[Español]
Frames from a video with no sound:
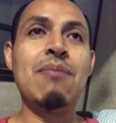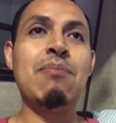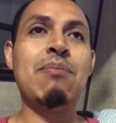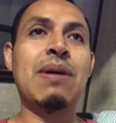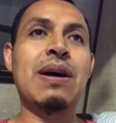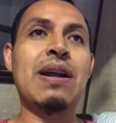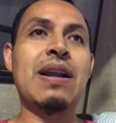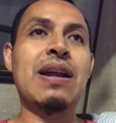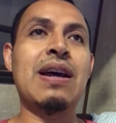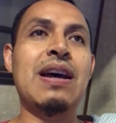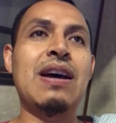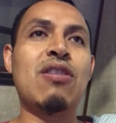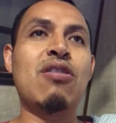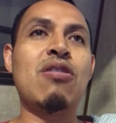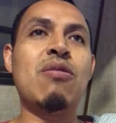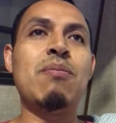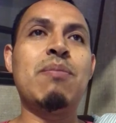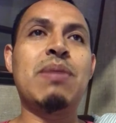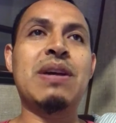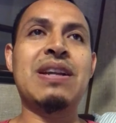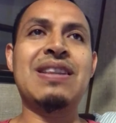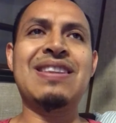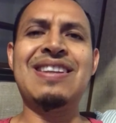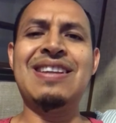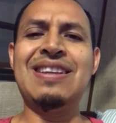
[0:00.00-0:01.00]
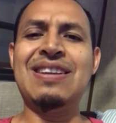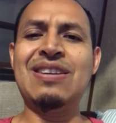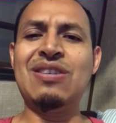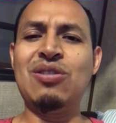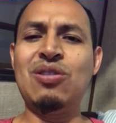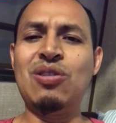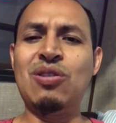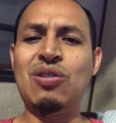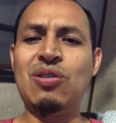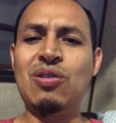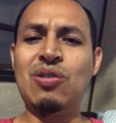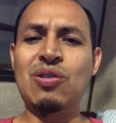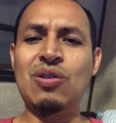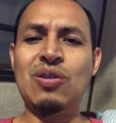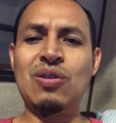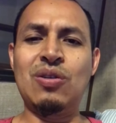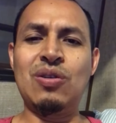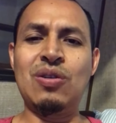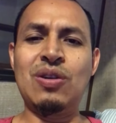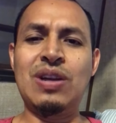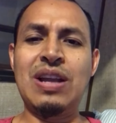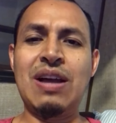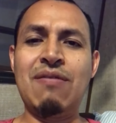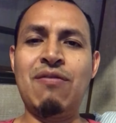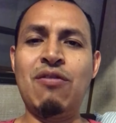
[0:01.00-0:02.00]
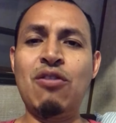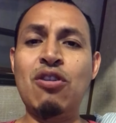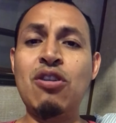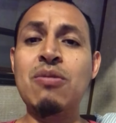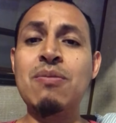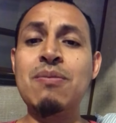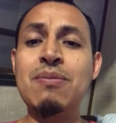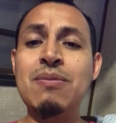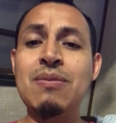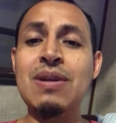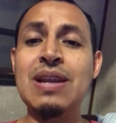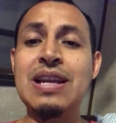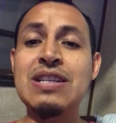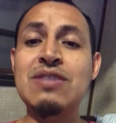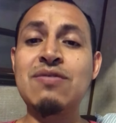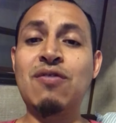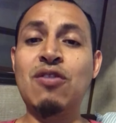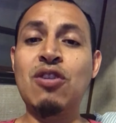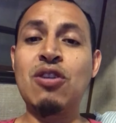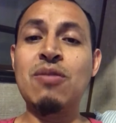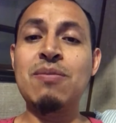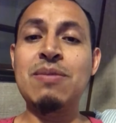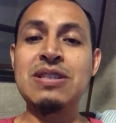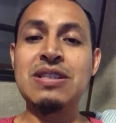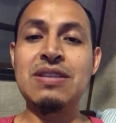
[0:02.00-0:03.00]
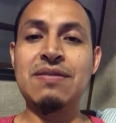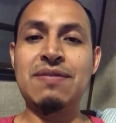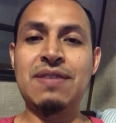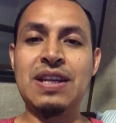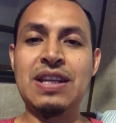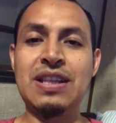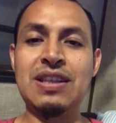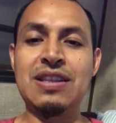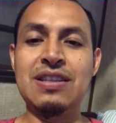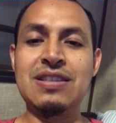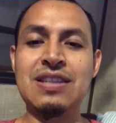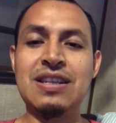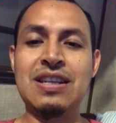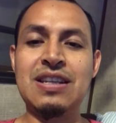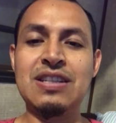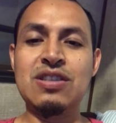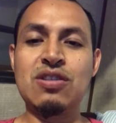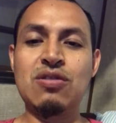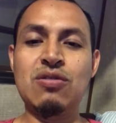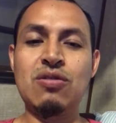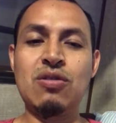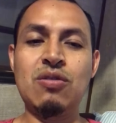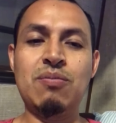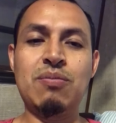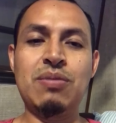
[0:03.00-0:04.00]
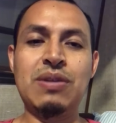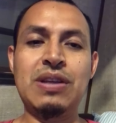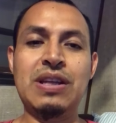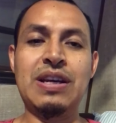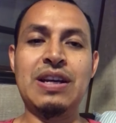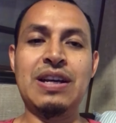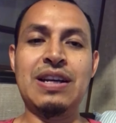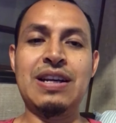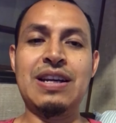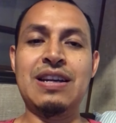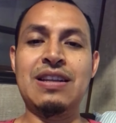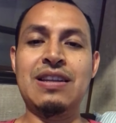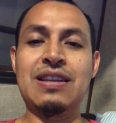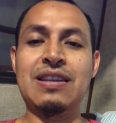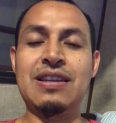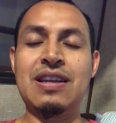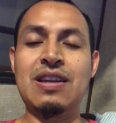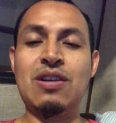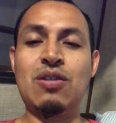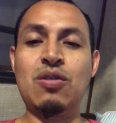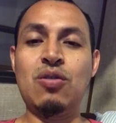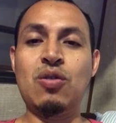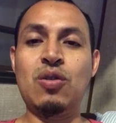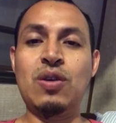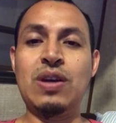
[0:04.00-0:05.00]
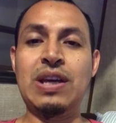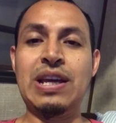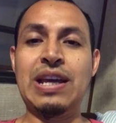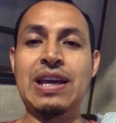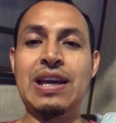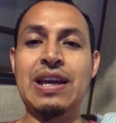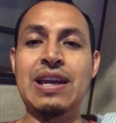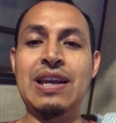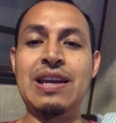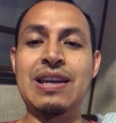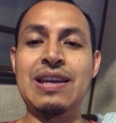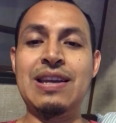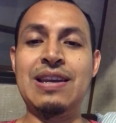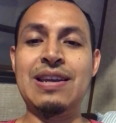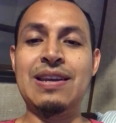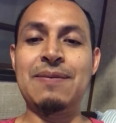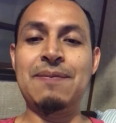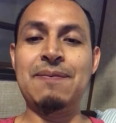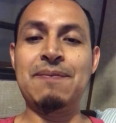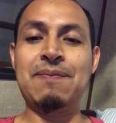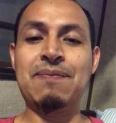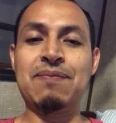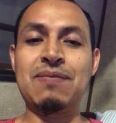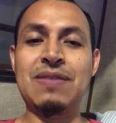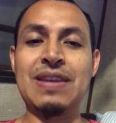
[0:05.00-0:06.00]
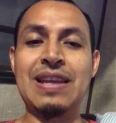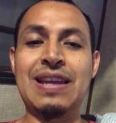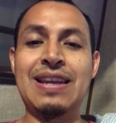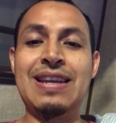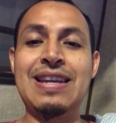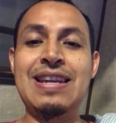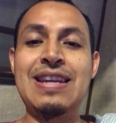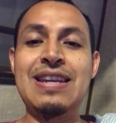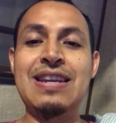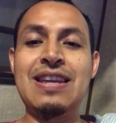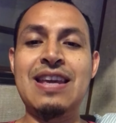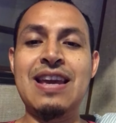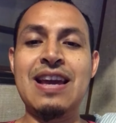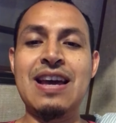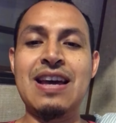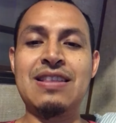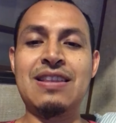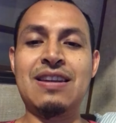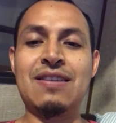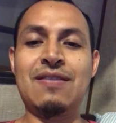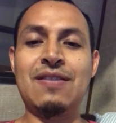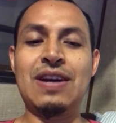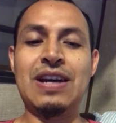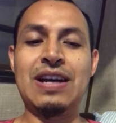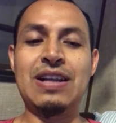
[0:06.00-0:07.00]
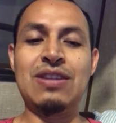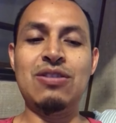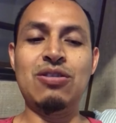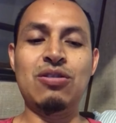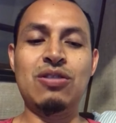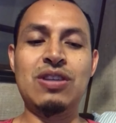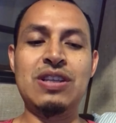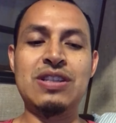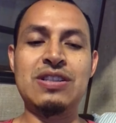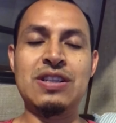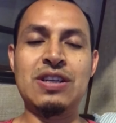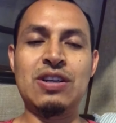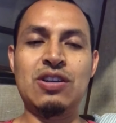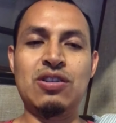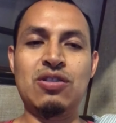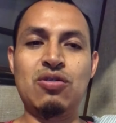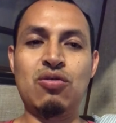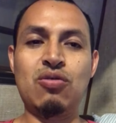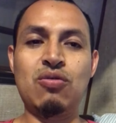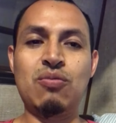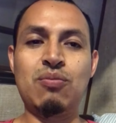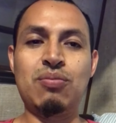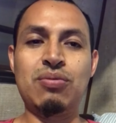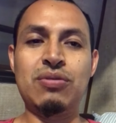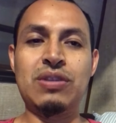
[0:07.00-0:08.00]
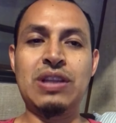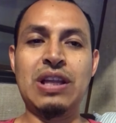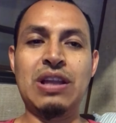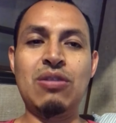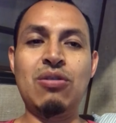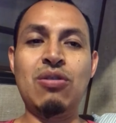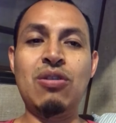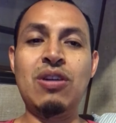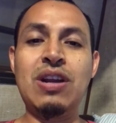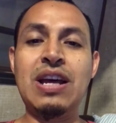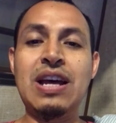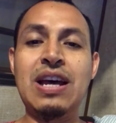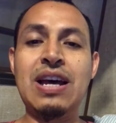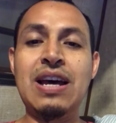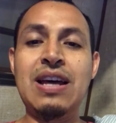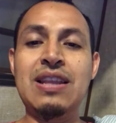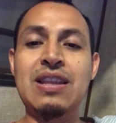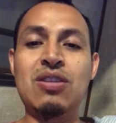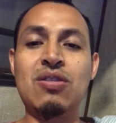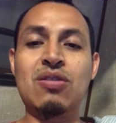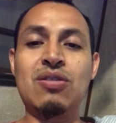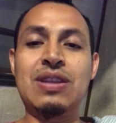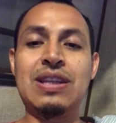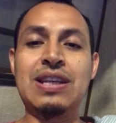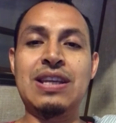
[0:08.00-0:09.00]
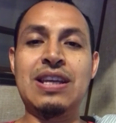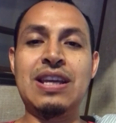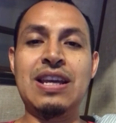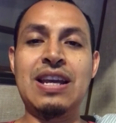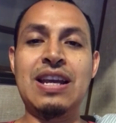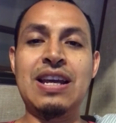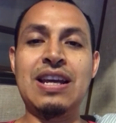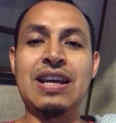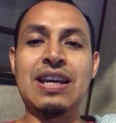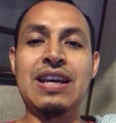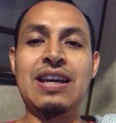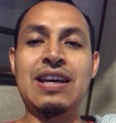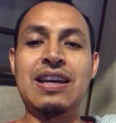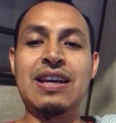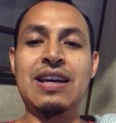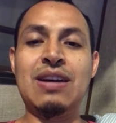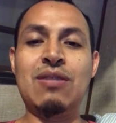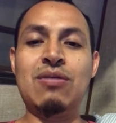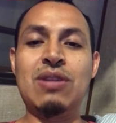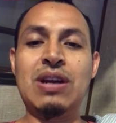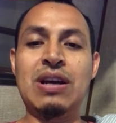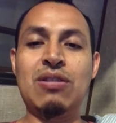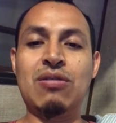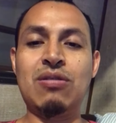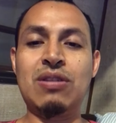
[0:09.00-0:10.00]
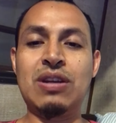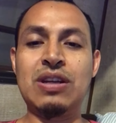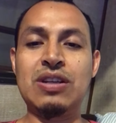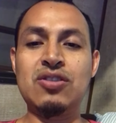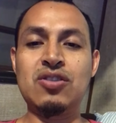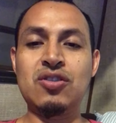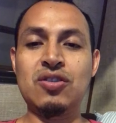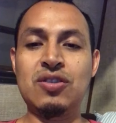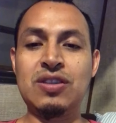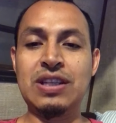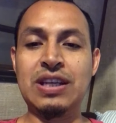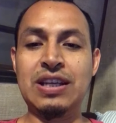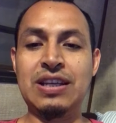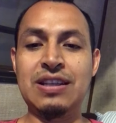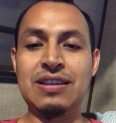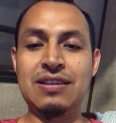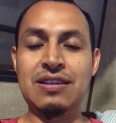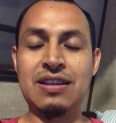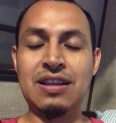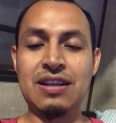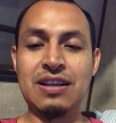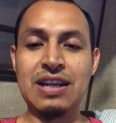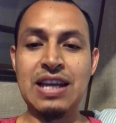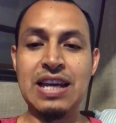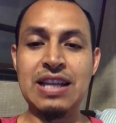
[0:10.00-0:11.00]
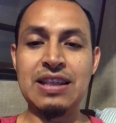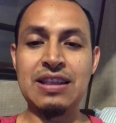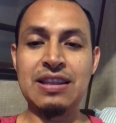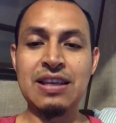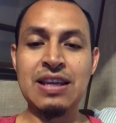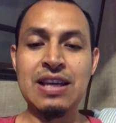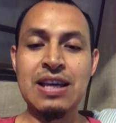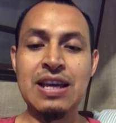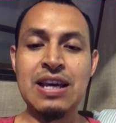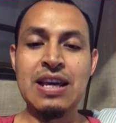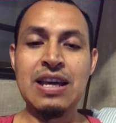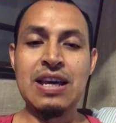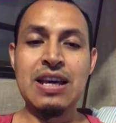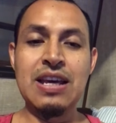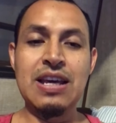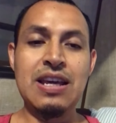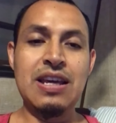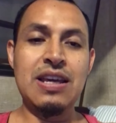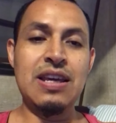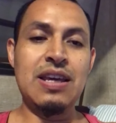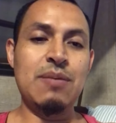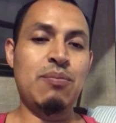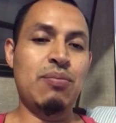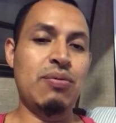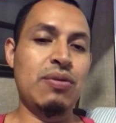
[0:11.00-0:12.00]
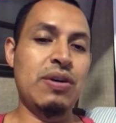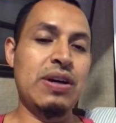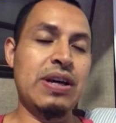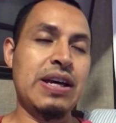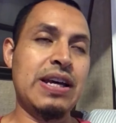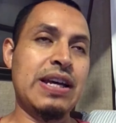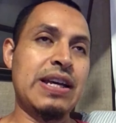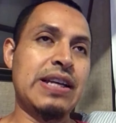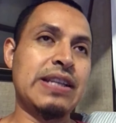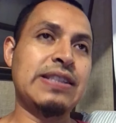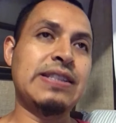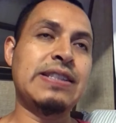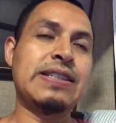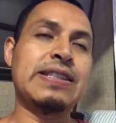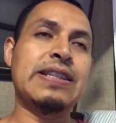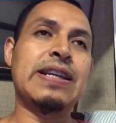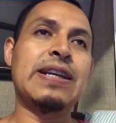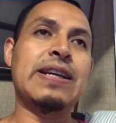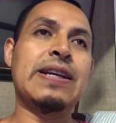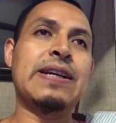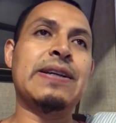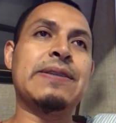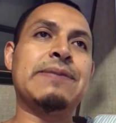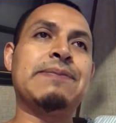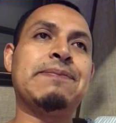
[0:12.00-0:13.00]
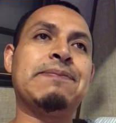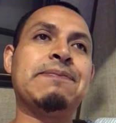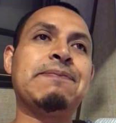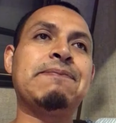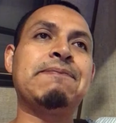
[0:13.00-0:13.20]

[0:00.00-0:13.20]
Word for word: para compartirlo, la las formas diferentes en las que uno puede ganar dinero en línea, trabajando desde tu computadora, de donde quiera que haya una conexión de internet. Y pues... Ah,